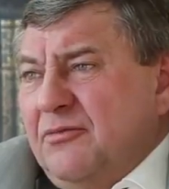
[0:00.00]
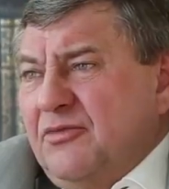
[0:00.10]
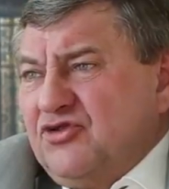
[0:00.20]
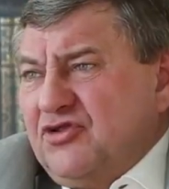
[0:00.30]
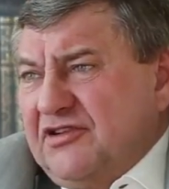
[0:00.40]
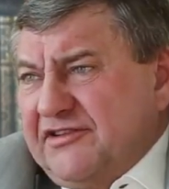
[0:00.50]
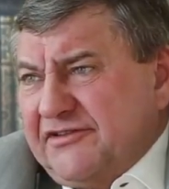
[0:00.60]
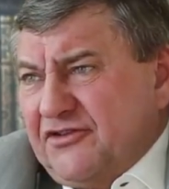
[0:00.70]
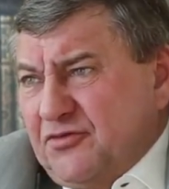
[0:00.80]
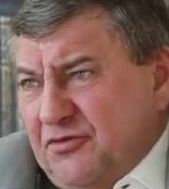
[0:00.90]
Потому что Александр
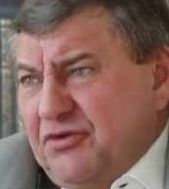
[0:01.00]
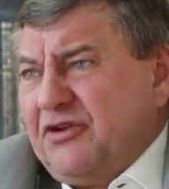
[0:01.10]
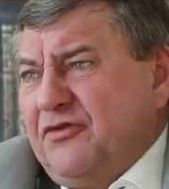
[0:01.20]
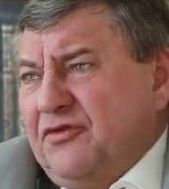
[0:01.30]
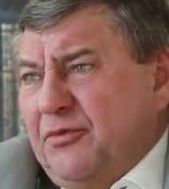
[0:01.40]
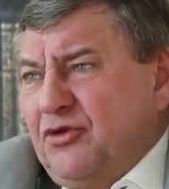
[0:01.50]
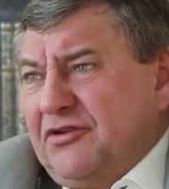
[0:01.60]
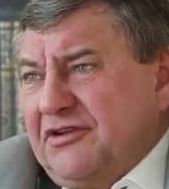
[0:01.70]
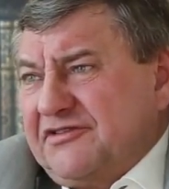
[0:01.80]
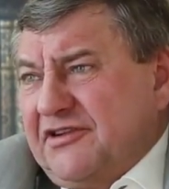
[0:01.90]
Иванович был первый
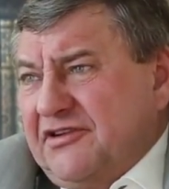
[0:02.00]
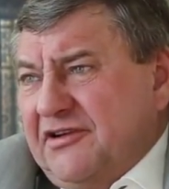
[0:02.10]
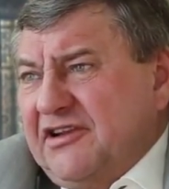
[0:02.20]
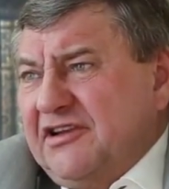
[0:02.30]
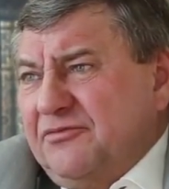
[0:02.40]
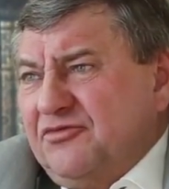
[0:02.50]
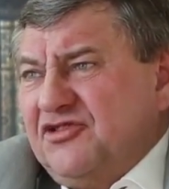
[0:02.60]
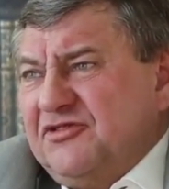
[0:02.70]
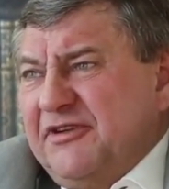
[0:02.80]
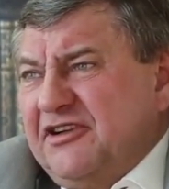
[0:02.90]
ребенок, так сказать, а я
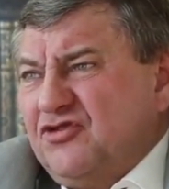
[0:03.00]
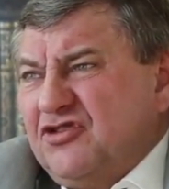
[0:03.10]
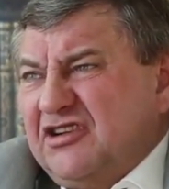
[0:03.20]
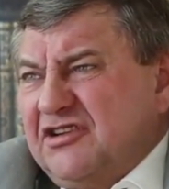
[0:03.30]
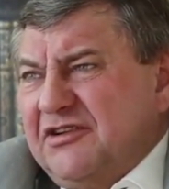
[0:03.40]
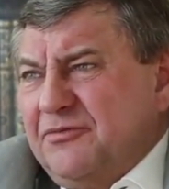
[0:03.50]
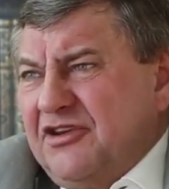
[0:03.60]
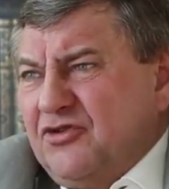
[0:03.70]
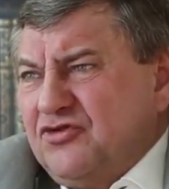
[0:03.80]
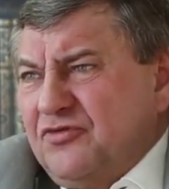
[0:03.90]
через пять лет уже как-то на
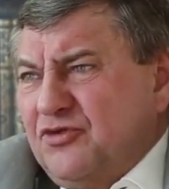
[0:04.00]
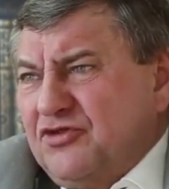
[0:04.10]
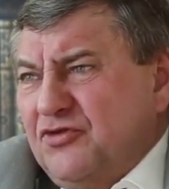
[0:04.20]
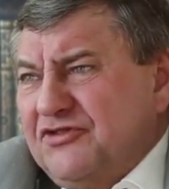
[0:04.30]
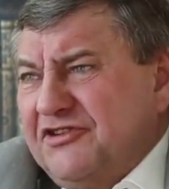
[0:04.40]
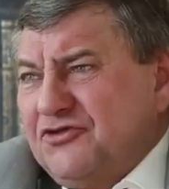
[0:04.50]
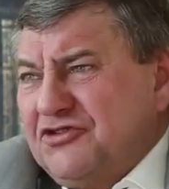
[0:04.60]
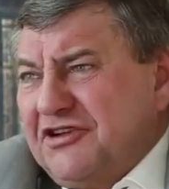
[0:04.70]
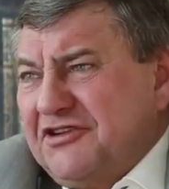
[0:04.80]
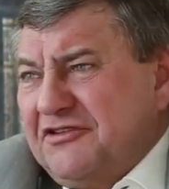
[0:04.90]
меня уже, может, у него сил уже
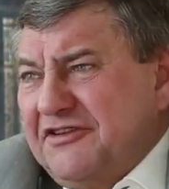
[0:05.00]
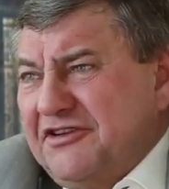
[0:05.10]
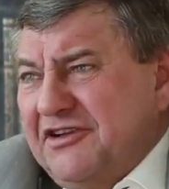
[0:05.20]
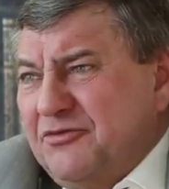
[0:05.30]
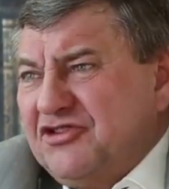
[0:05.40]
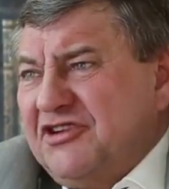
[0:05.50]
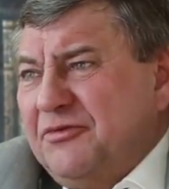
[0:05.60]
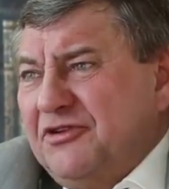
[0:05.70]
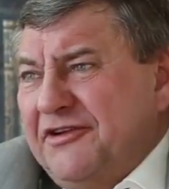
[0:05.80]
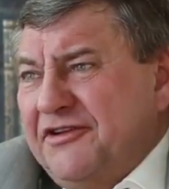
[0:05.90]
так не хватило, а может, я
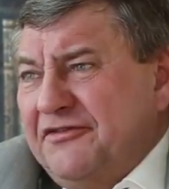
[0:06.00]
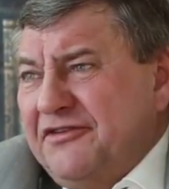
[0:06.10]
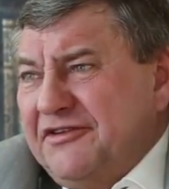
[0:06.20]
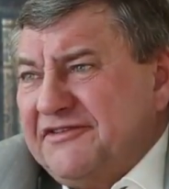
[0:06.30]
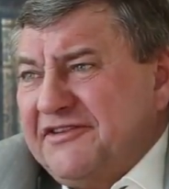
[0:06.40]
был ленивый, не